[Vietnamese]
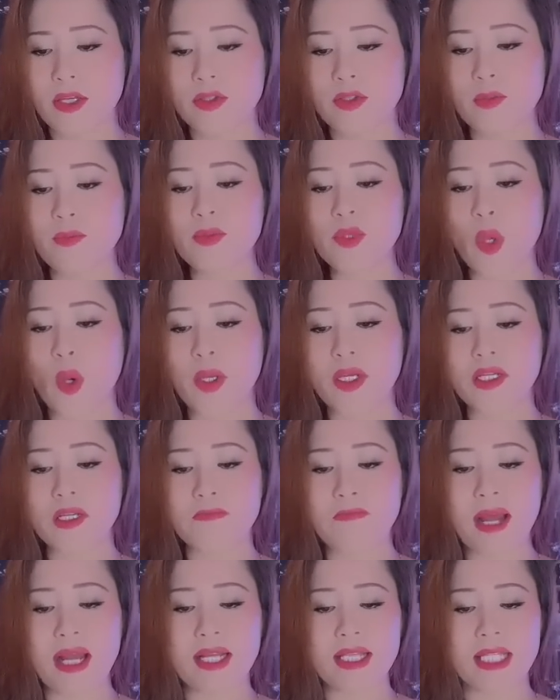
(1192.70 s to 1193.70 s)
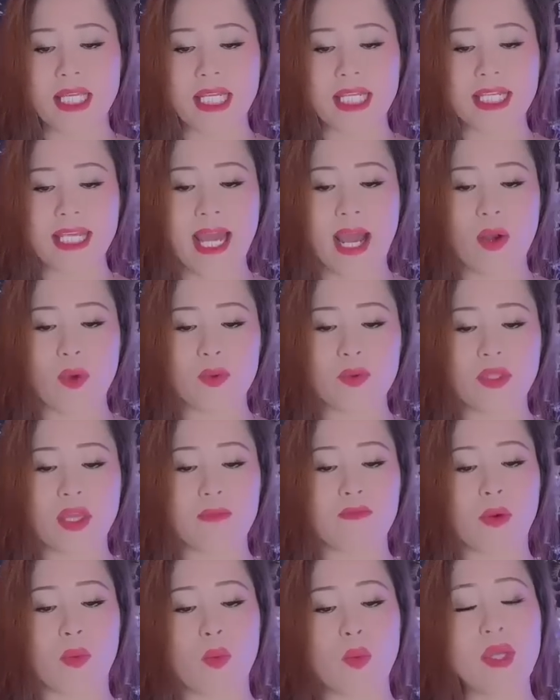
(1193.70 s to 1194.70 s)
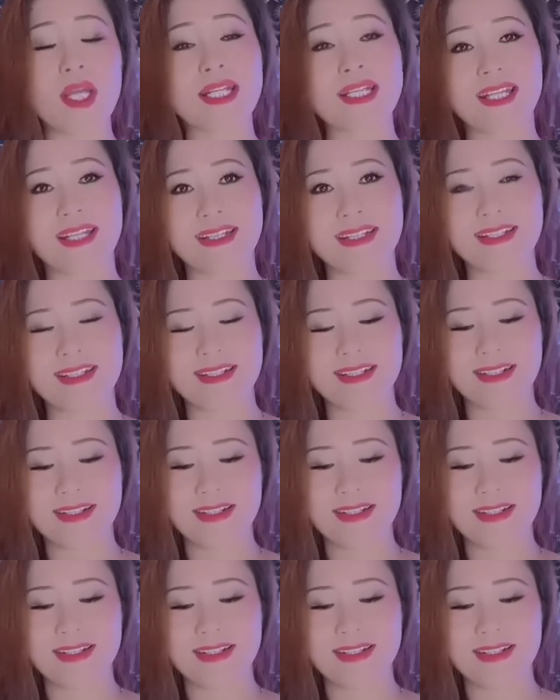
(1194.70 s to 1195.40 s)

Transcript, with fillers: chúng tôi đưa mắt nhìn nhau tìm một quyết định